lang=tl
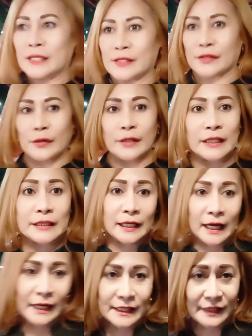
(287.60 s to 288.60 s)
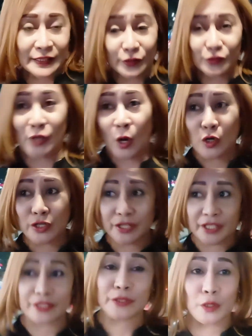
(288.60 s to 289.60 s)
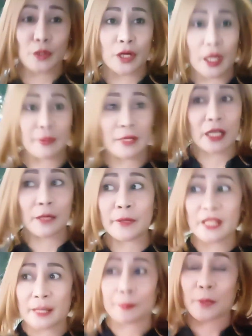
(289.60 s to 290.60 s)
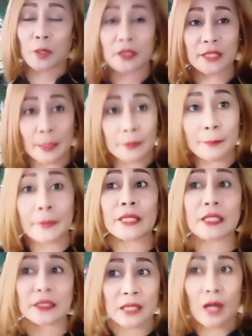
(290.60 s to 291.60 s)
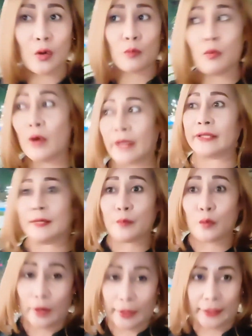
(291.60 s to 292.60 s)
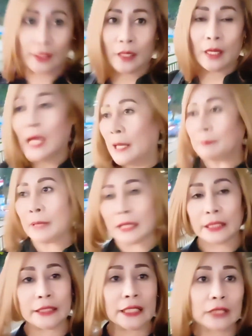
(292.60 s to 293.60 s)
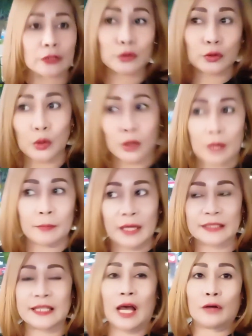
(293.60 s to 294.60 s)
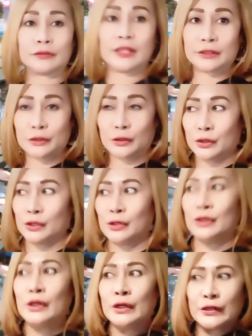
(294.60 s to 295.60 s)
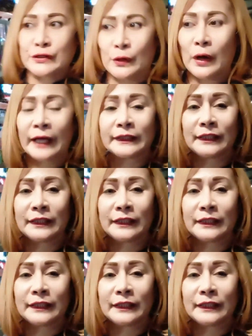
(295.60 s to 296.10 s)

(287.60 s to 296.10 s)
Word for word: So, ayan guys, dito sa orchard, no, gabing-gabi na. Pero ang dami pa rin tao, buhay na buhay. Parang hindi natutulog ang mga tao dito. So kahit